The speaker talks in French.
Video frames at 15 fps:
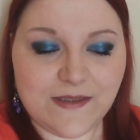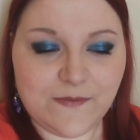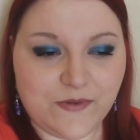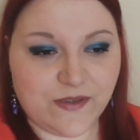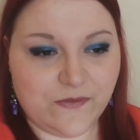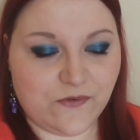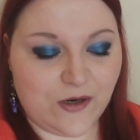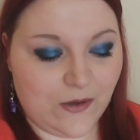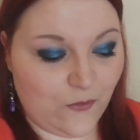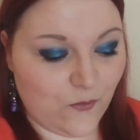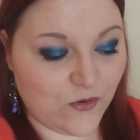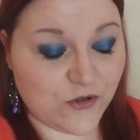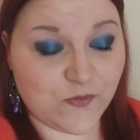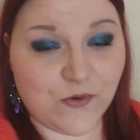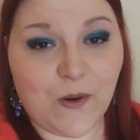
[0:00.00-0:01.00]
et puis voilà, au
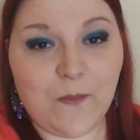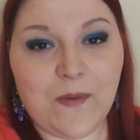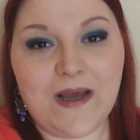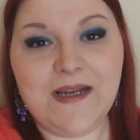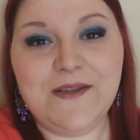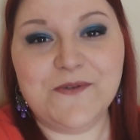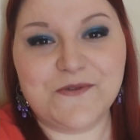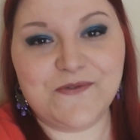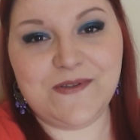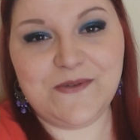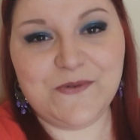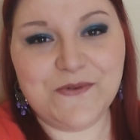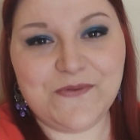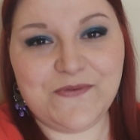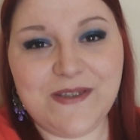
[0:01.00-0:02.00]
moins je pourrais en parler dans une
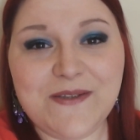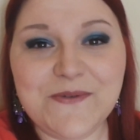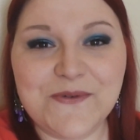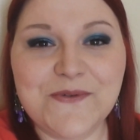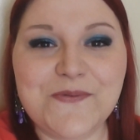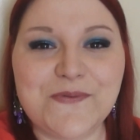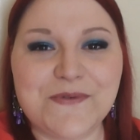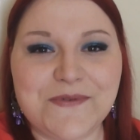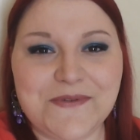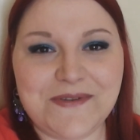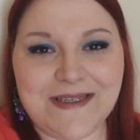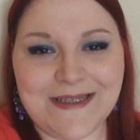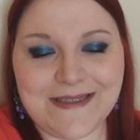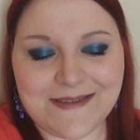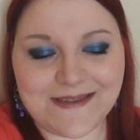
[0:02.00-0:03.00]
vidéo food
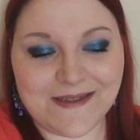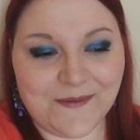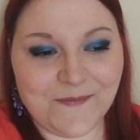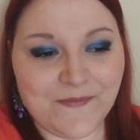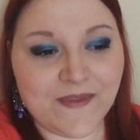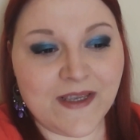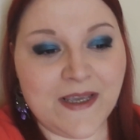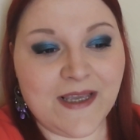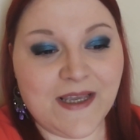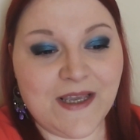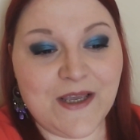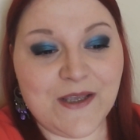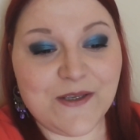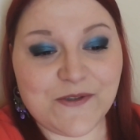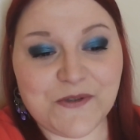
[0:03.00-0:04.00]
test.
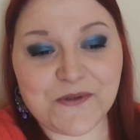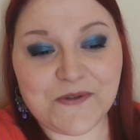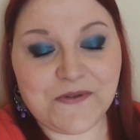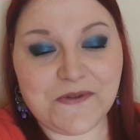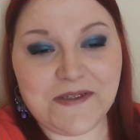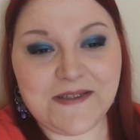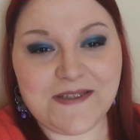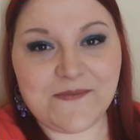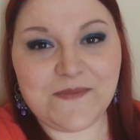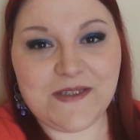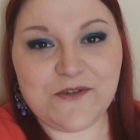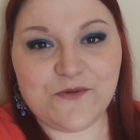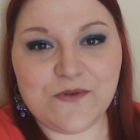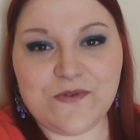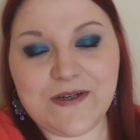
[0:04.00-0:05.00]
Sur ce les amis, je vais